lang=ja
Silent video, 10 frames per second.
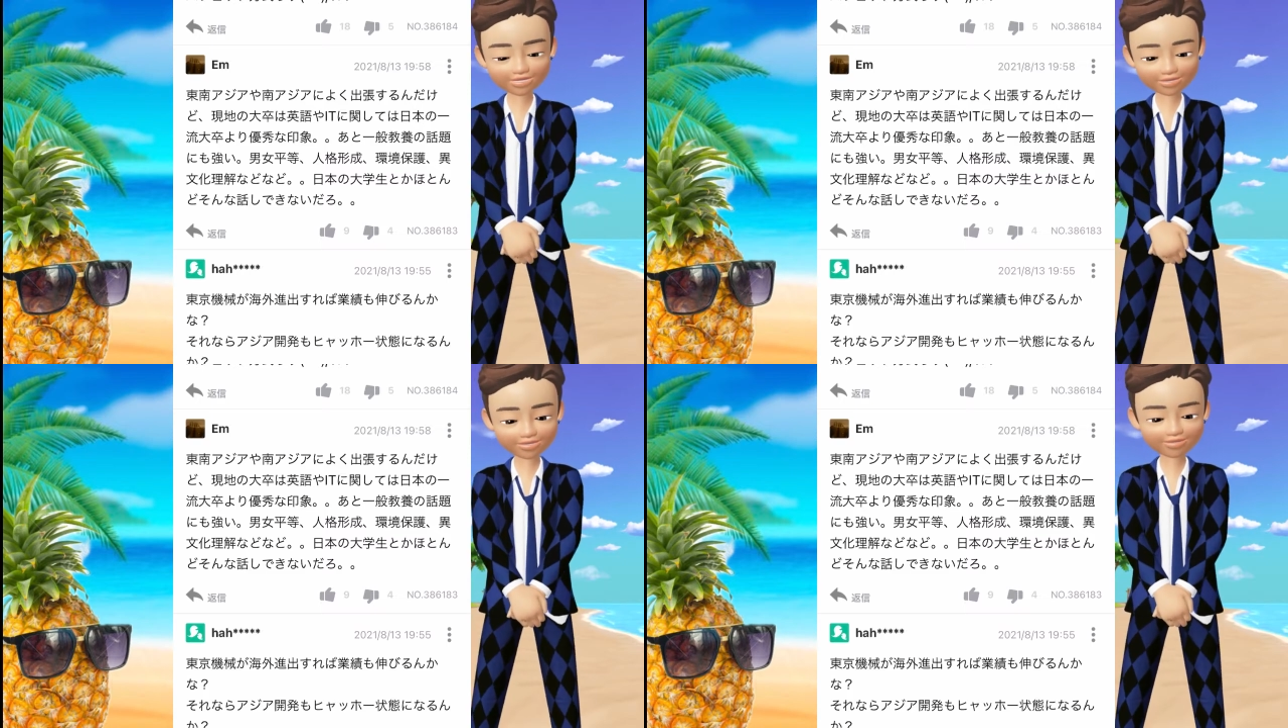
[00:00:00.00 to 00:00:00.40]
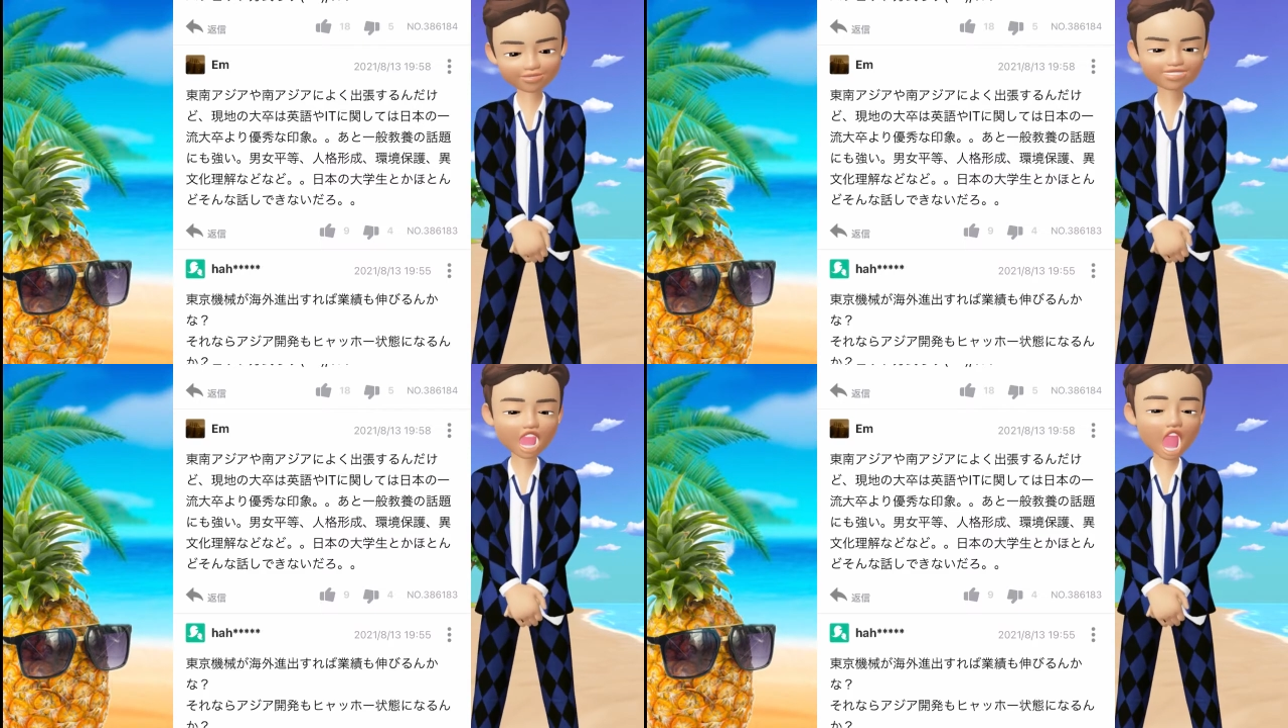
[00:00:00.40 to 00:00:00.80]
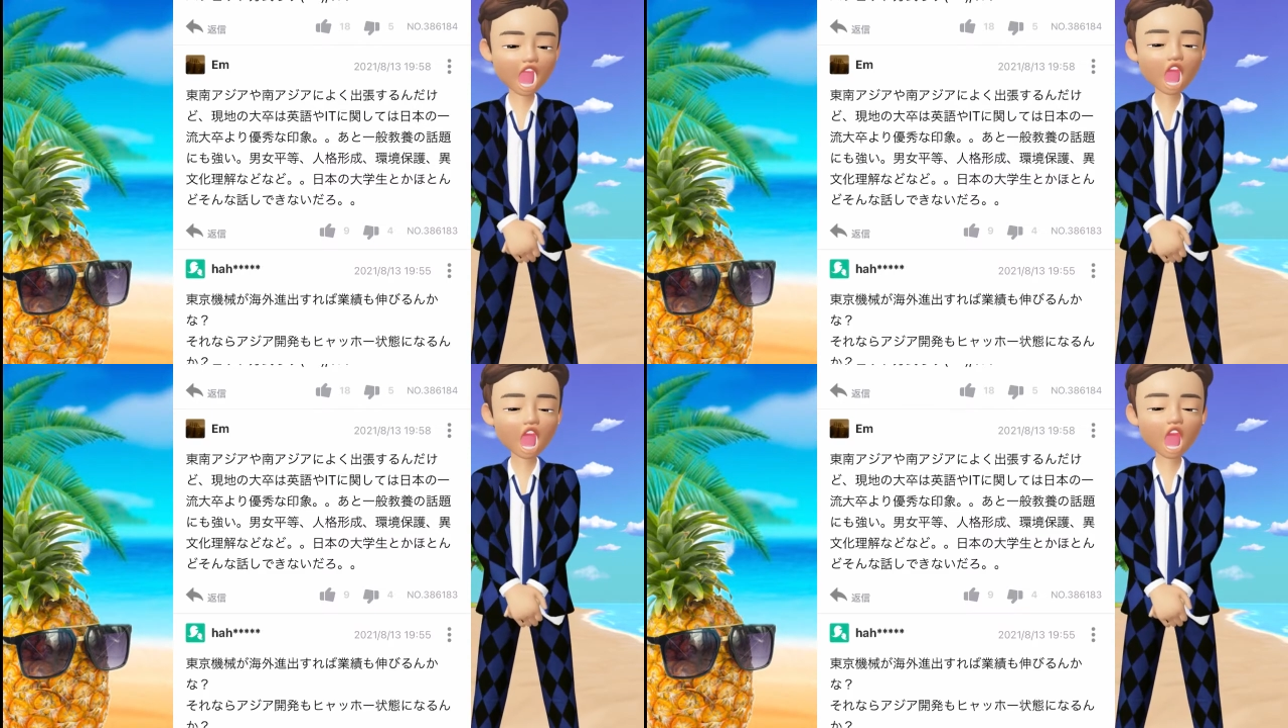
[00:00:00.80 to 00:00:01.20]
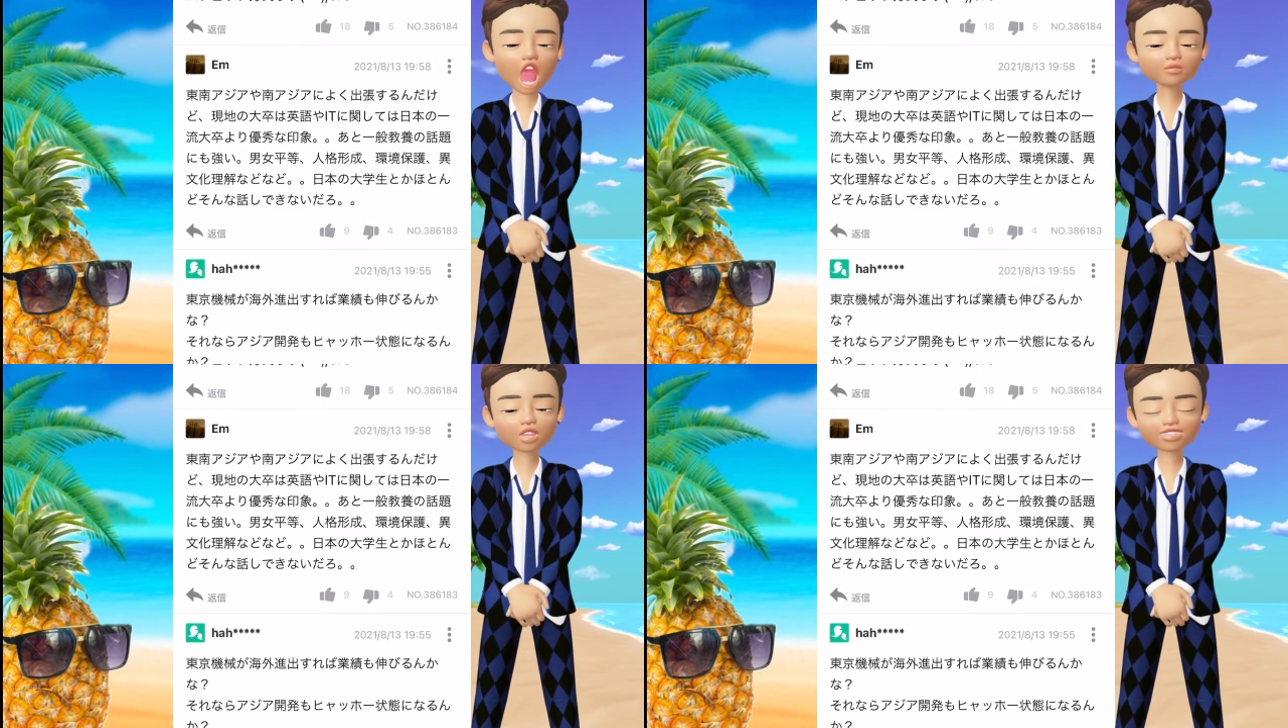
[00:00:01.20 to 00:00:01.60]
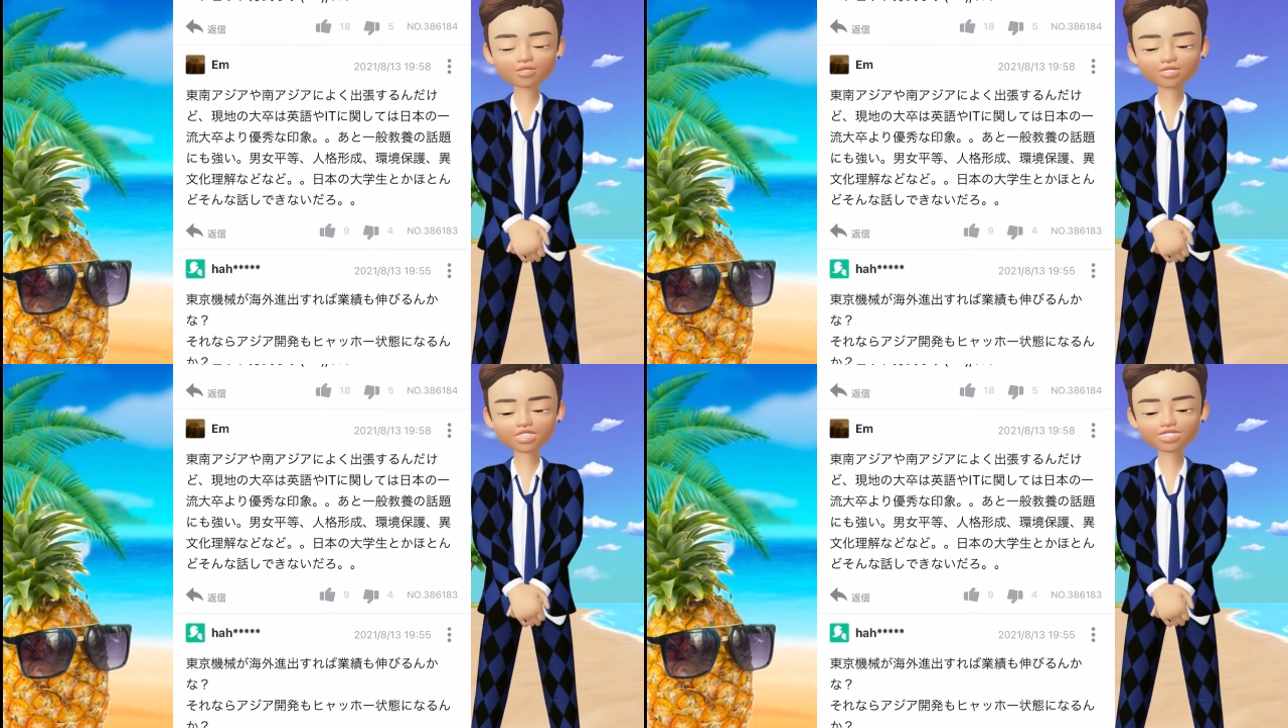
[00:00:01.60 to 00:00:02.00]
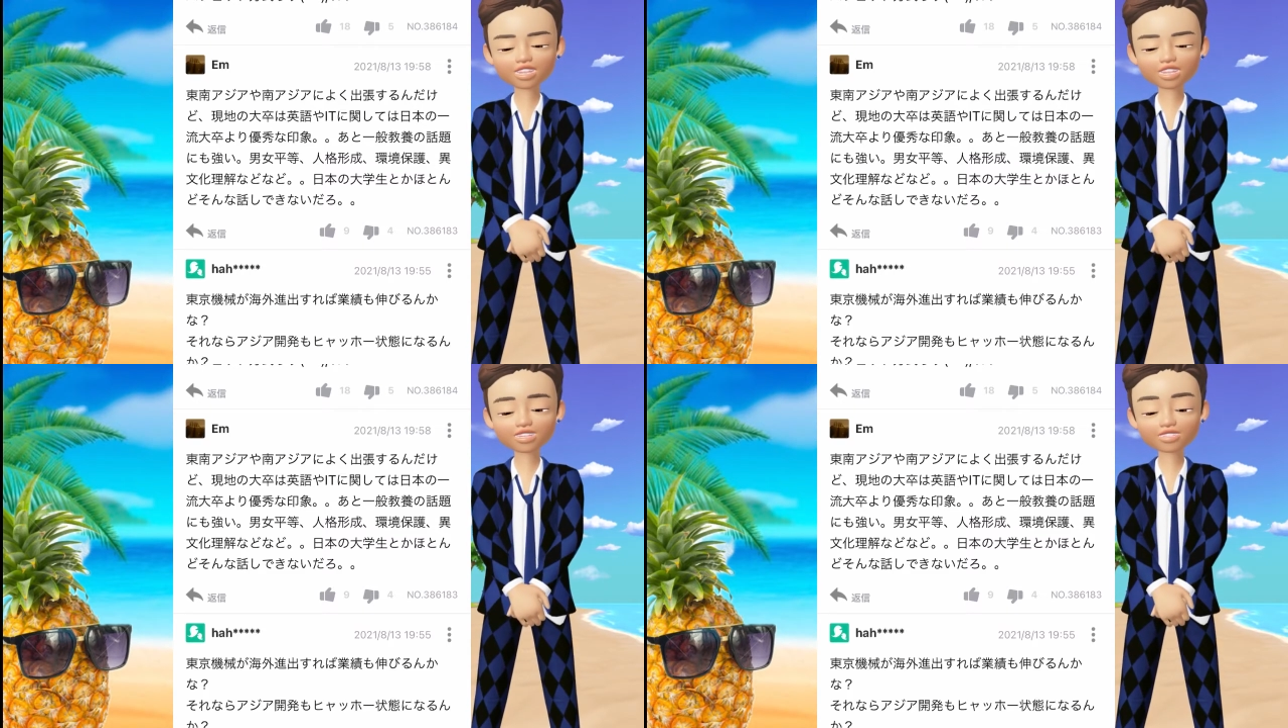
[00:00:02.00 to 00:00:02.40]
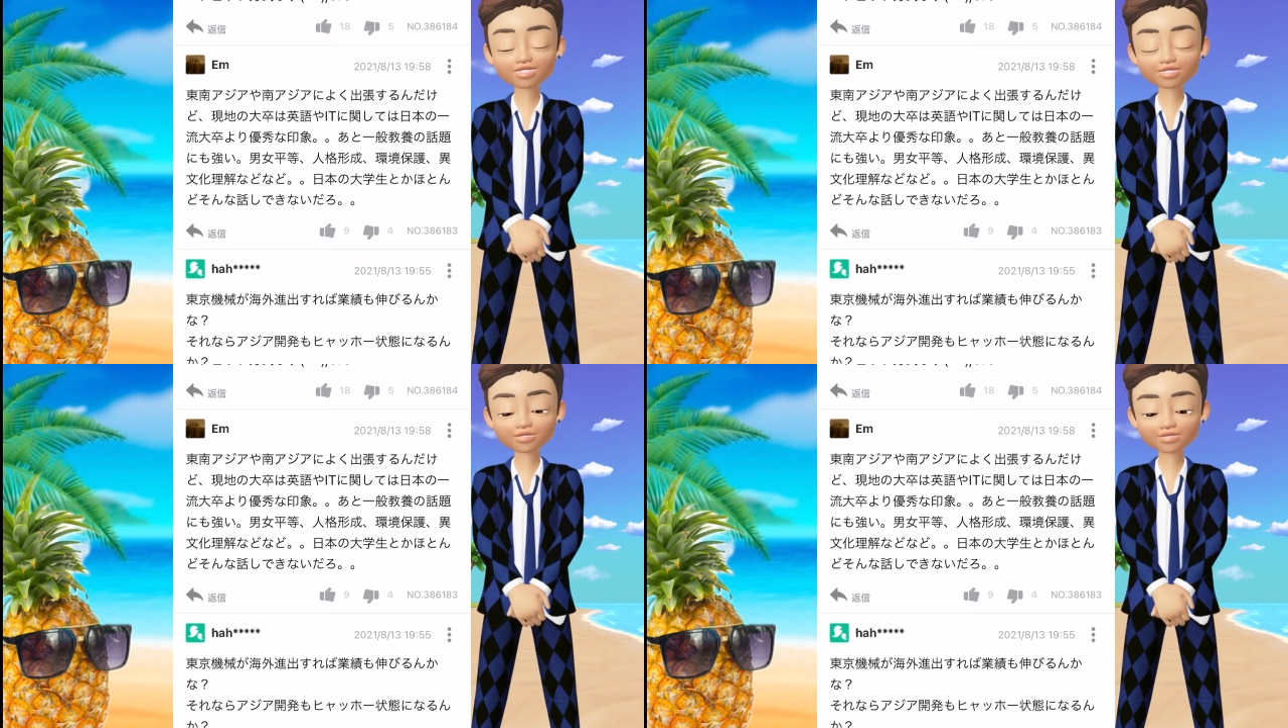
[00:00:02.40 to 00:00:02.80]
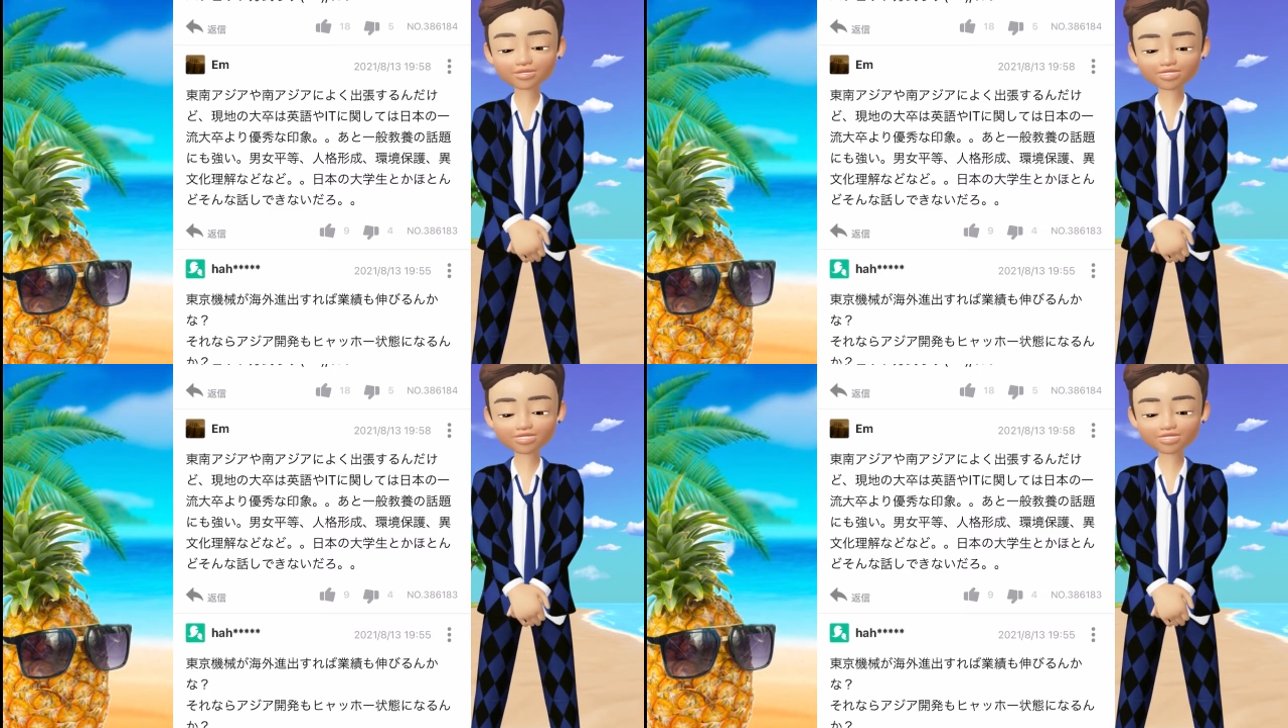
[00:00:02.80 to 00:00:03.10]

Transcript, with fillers: 最近のそのアジア開発のやり取り